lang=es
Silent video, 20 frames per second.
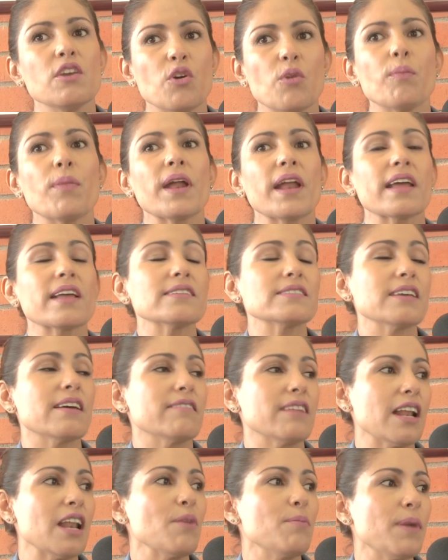digo, para que se
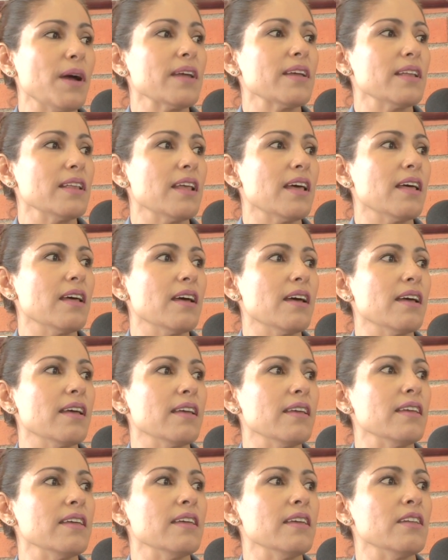abra la página
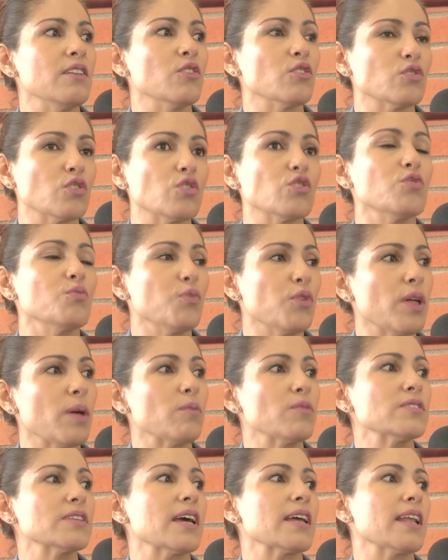y nosotros
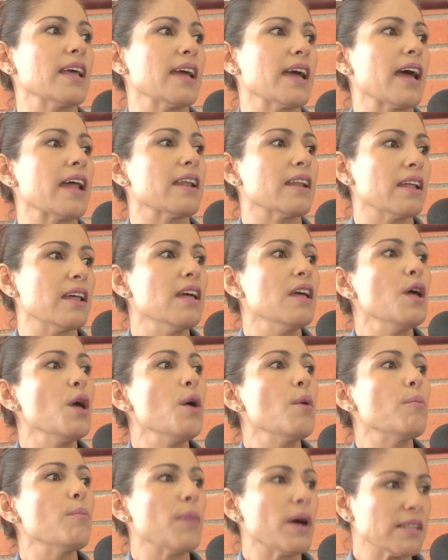podamos agregar
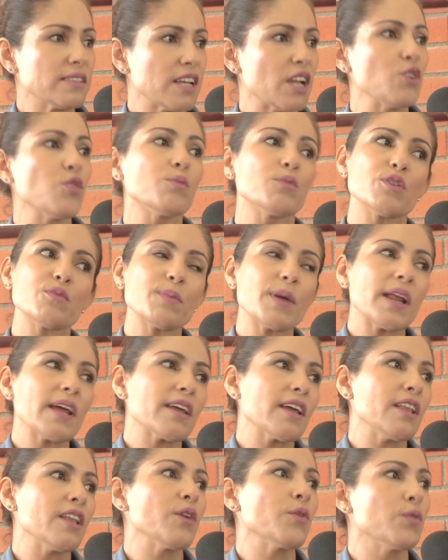más alumnos para
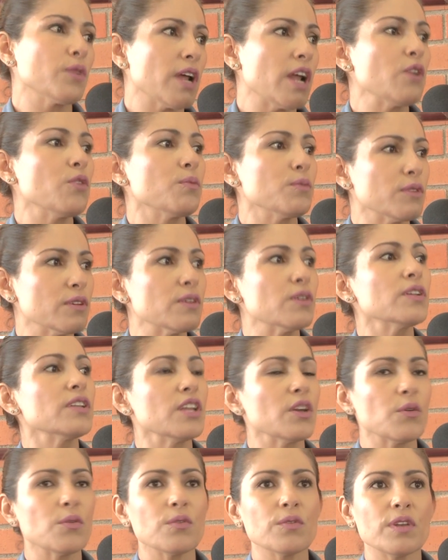que ningún alumno,
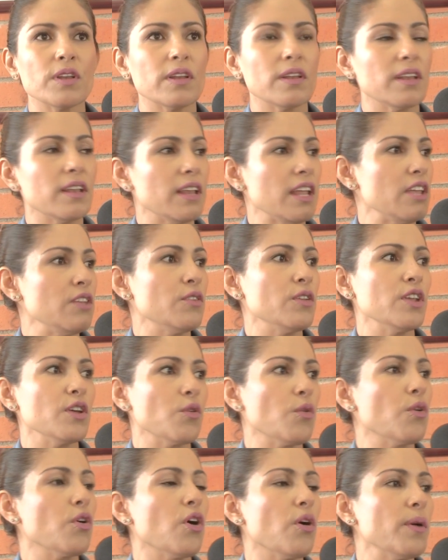ningún niño,
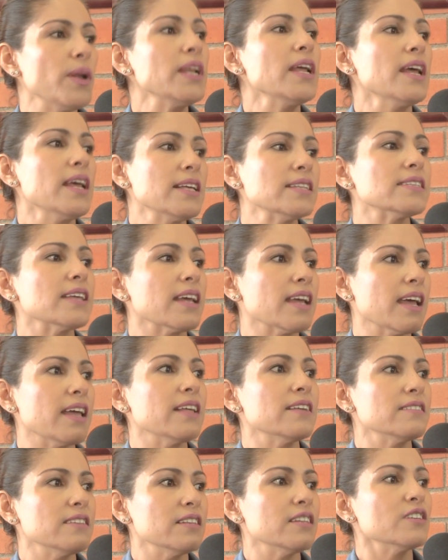ningún joven se
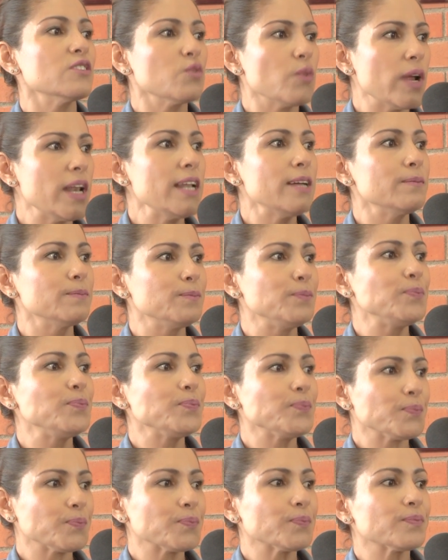quede sin escuela.
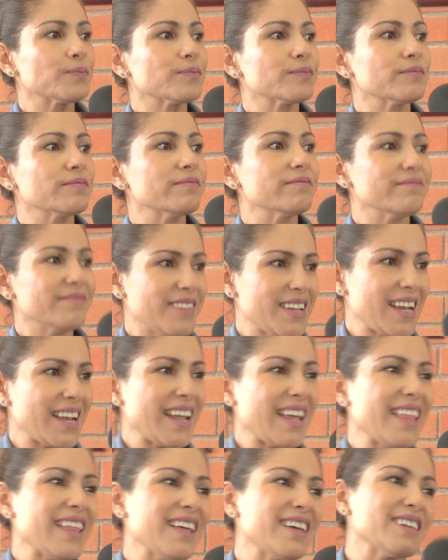De
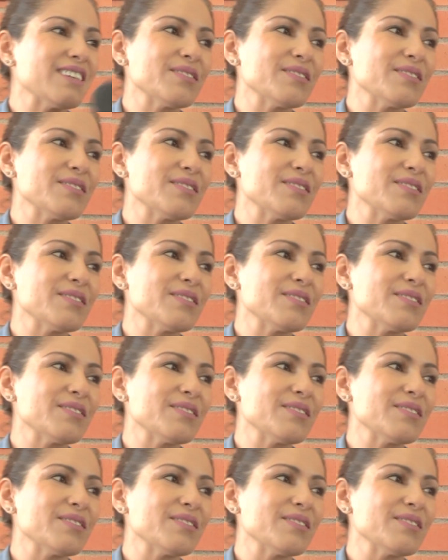nada.